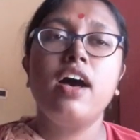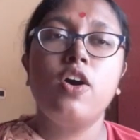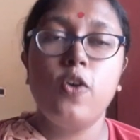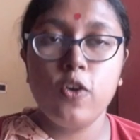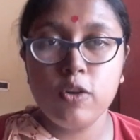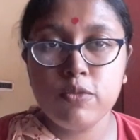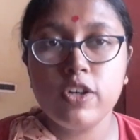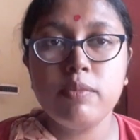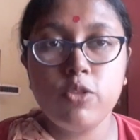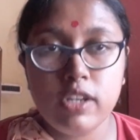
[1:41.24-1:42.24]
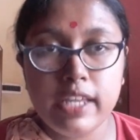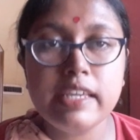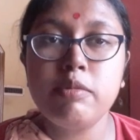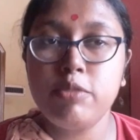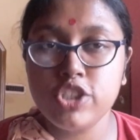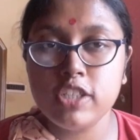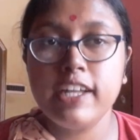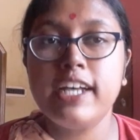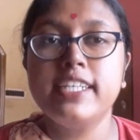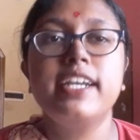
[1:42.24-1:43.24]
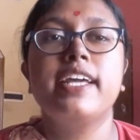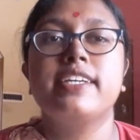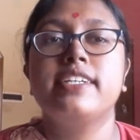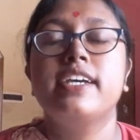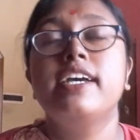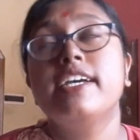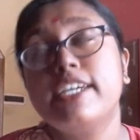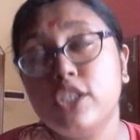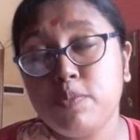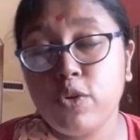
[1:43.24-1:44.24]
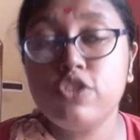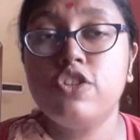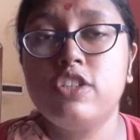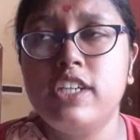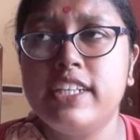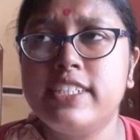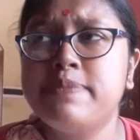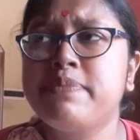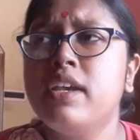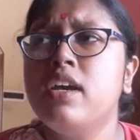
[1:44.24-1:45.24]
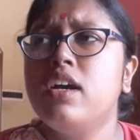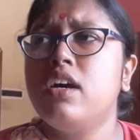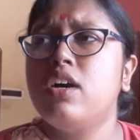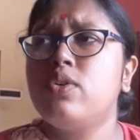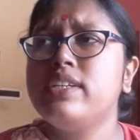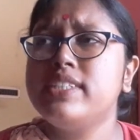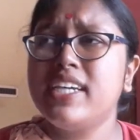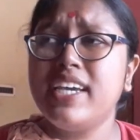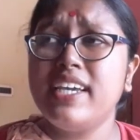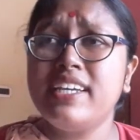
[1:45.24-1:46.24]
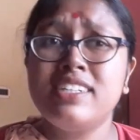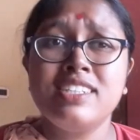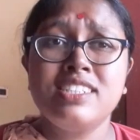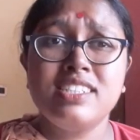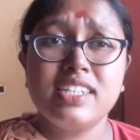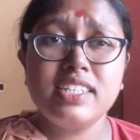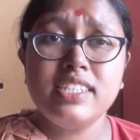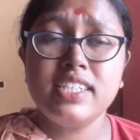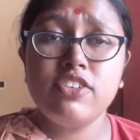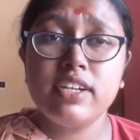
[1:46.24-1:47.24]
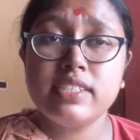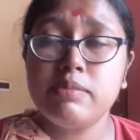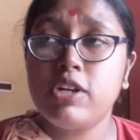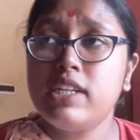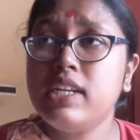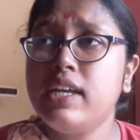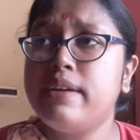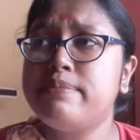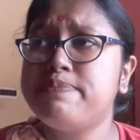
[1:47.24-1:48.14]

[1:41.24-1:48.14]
আহ ওরকম করে বললে কি ভবিষ্যৎ দেখা যায় নাকি কিছু পদ্ধতি আছে ওই যে ইংরেজিতে কি যেন একটা বলে না